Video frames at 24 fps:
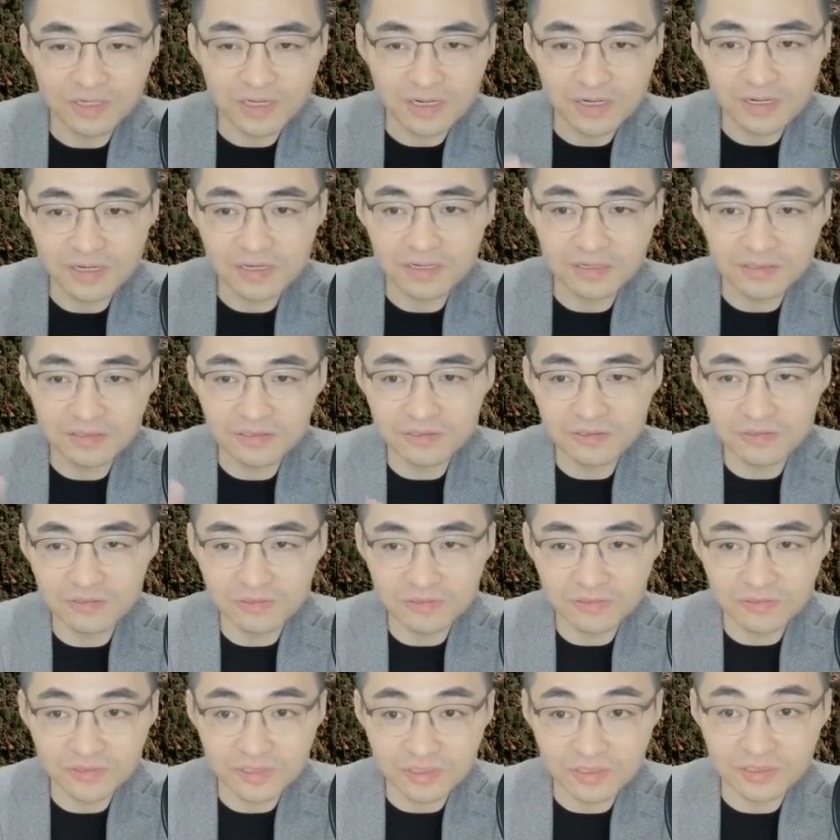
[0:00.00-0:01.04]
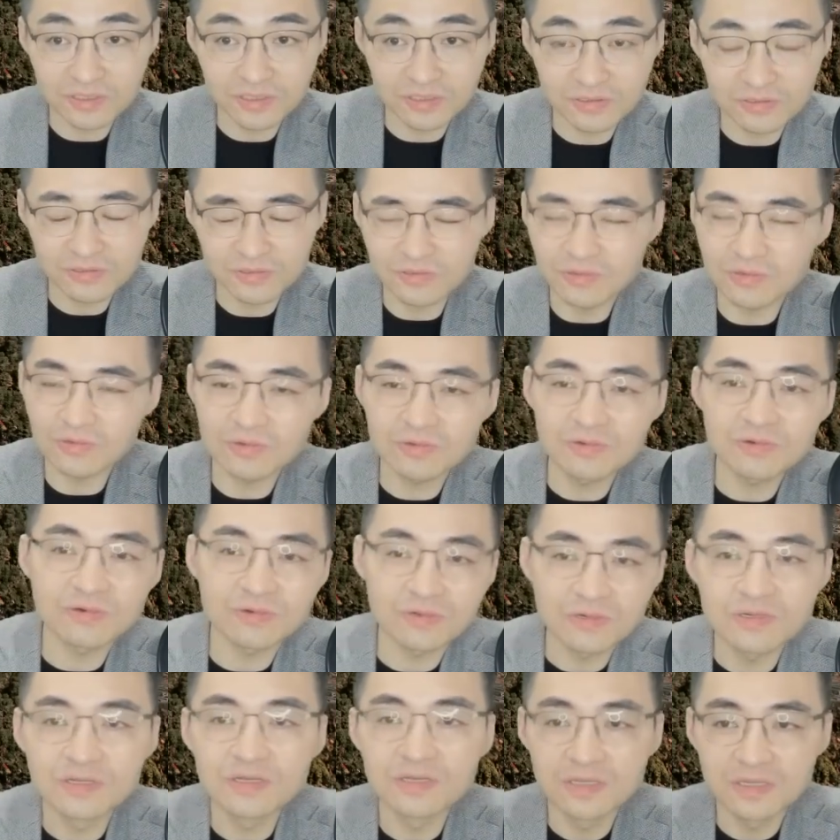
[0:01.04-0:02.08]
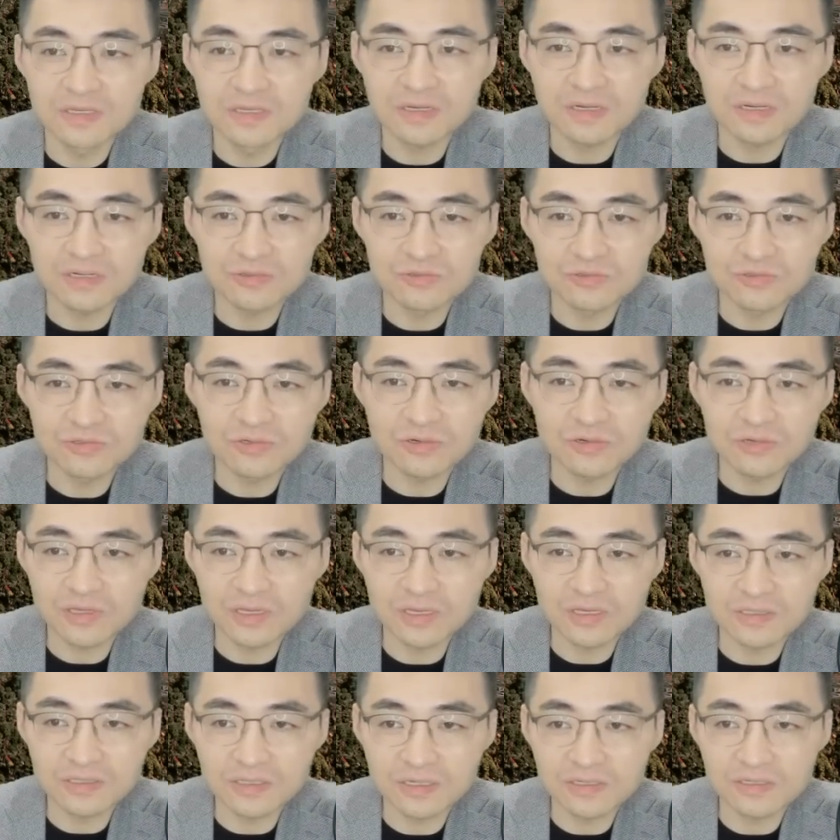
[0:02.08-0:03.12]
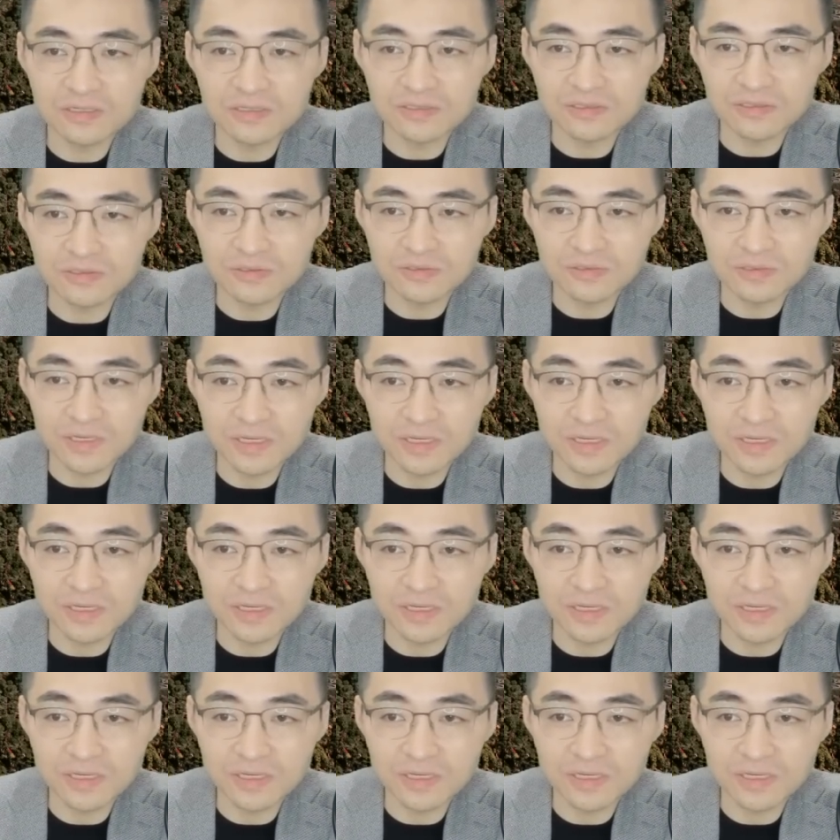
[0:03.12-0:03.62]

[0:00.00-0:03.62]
칼날 같은 걸로 쫙 자르는 거고 약간 두껍게 자르시겠죠.